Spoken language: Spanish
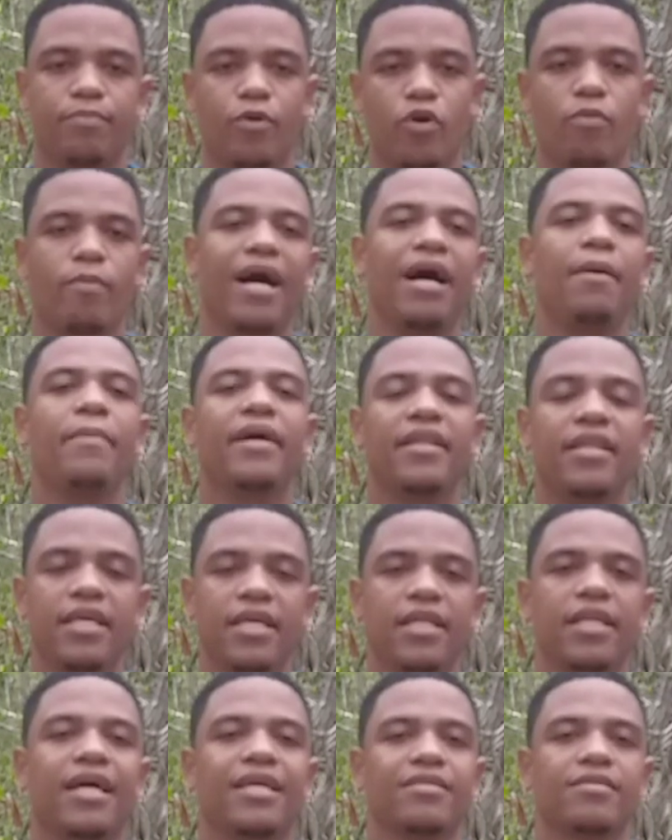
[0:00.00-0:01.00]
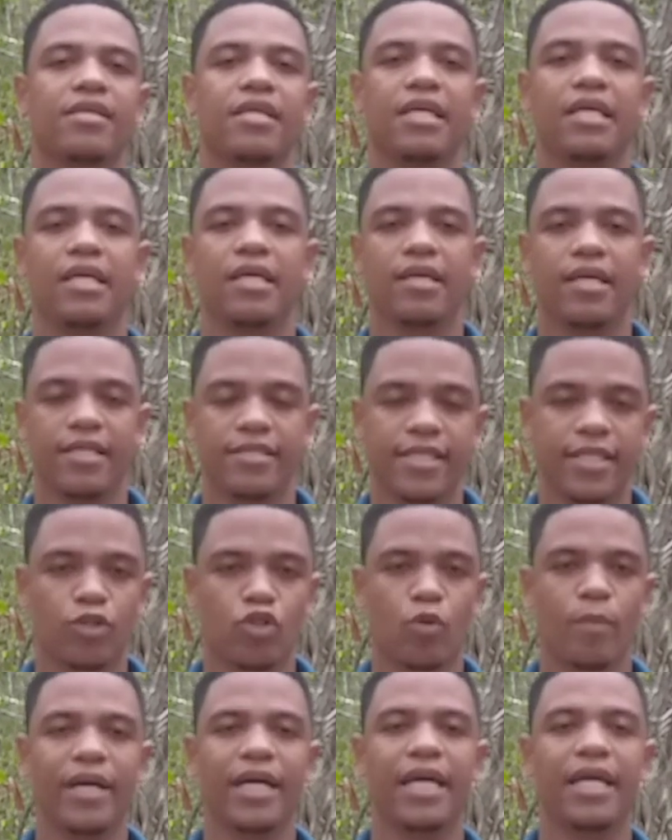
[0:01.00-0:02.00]
Por más medidas, que se
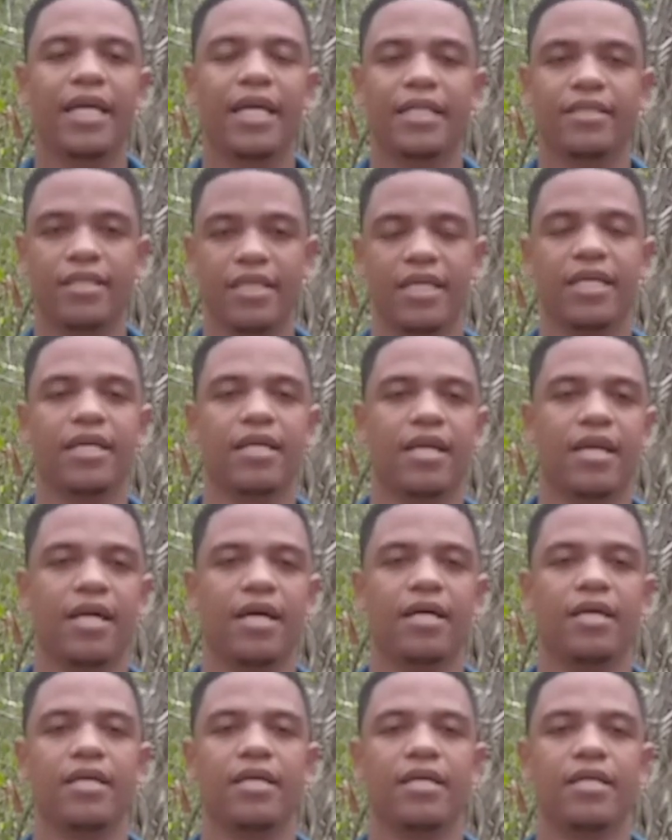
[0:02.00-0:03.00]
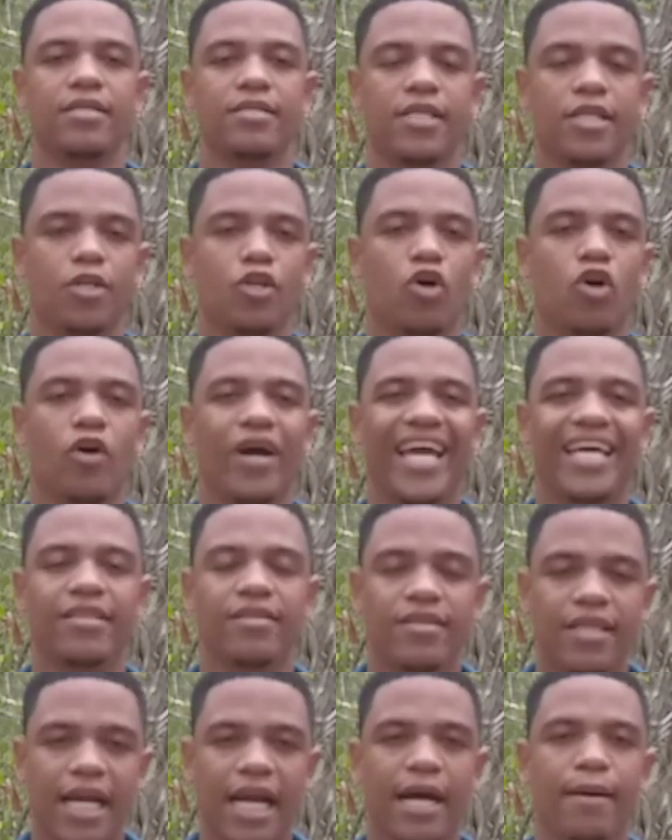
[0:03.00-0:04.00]
tomen en la tierra si no
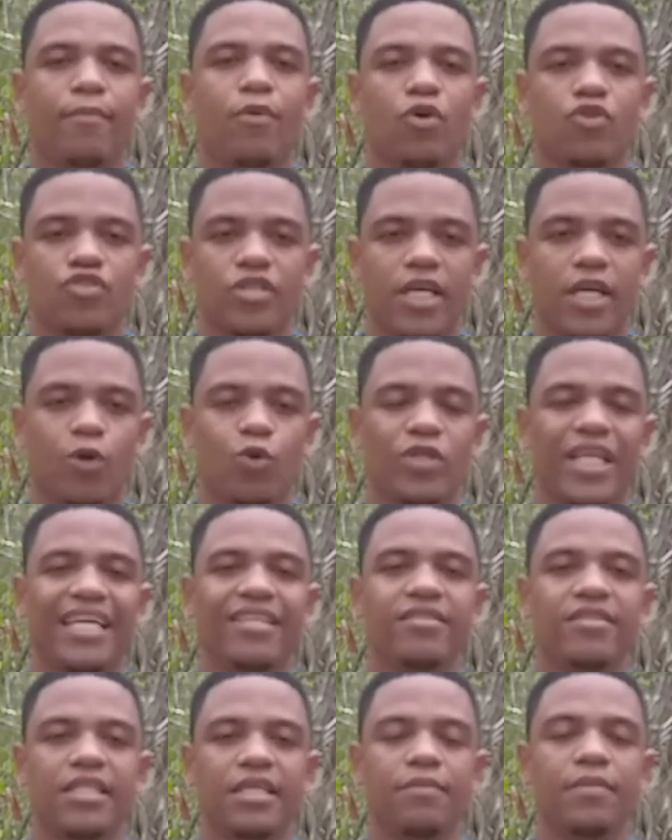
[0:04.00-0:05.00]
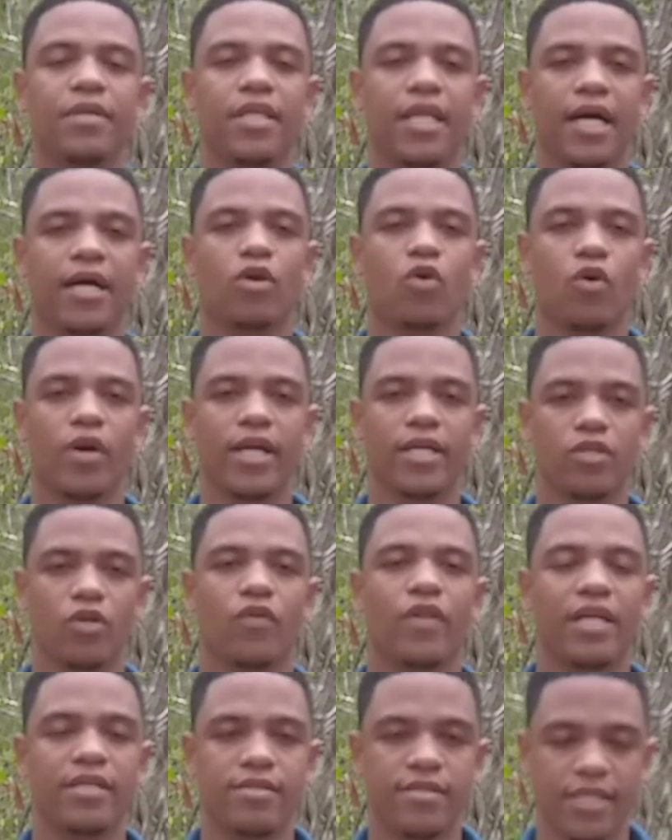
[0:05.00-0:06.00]
entramos en una intimidad con el
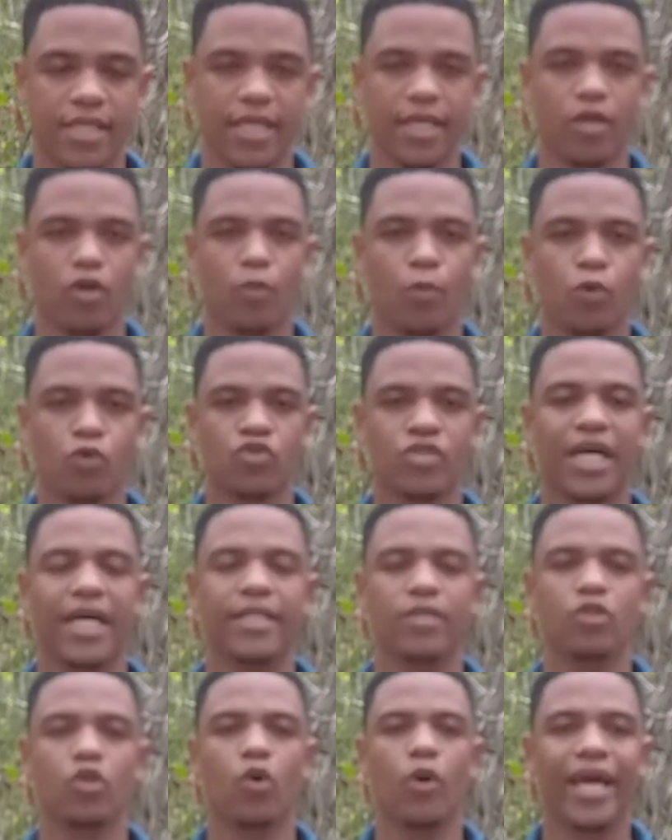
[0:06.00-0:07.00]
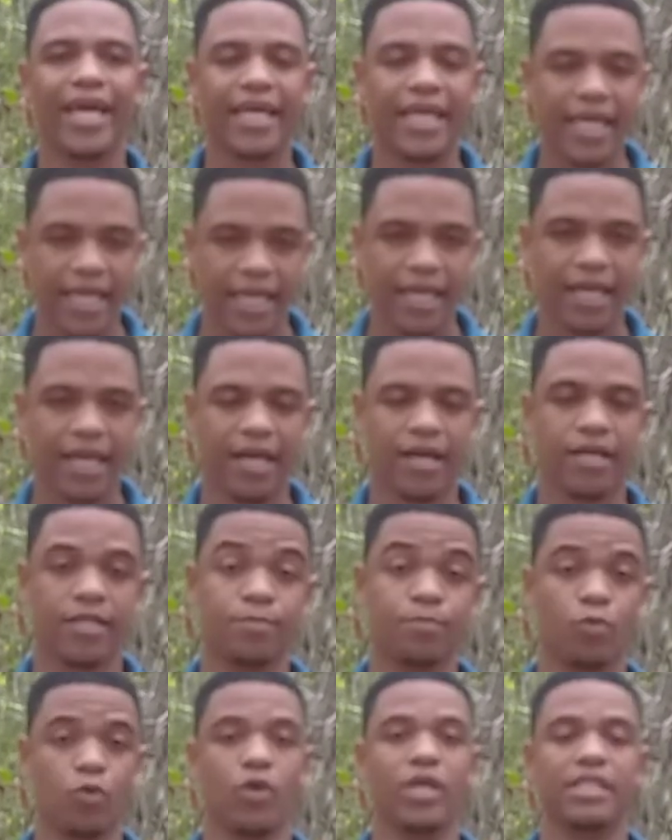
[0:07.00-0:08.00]
Dios del cielo, buscando en Él la
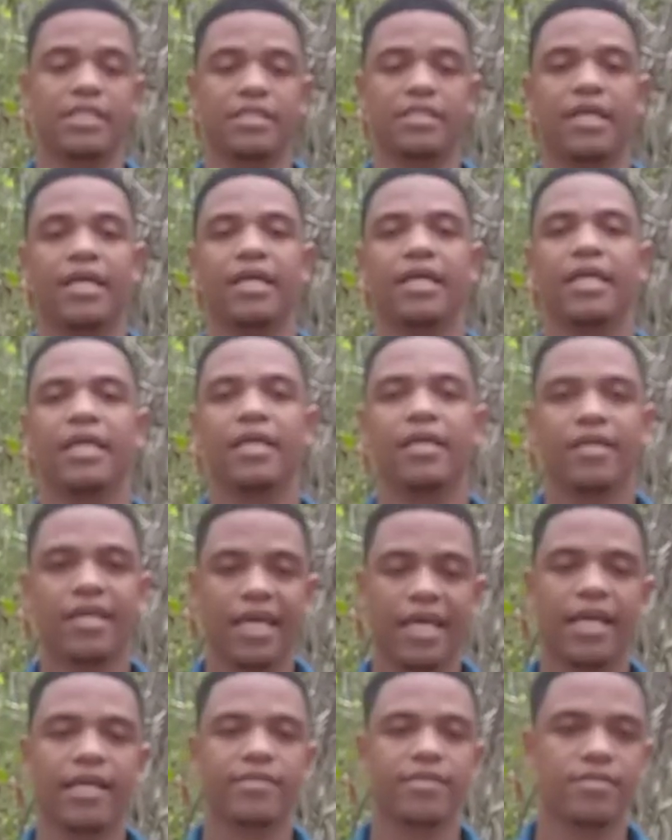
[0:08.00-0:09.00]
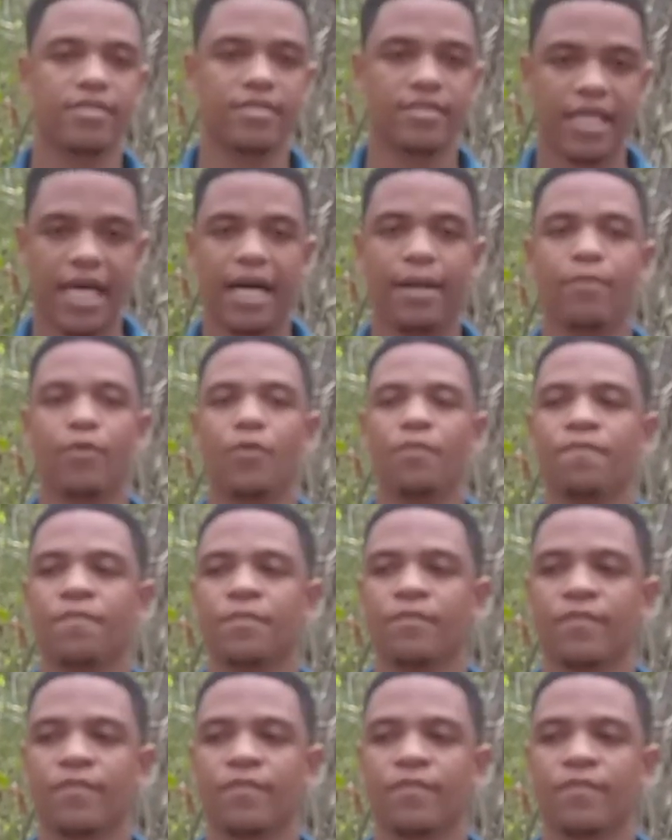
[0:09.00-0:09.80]
respuesta que necesitamos.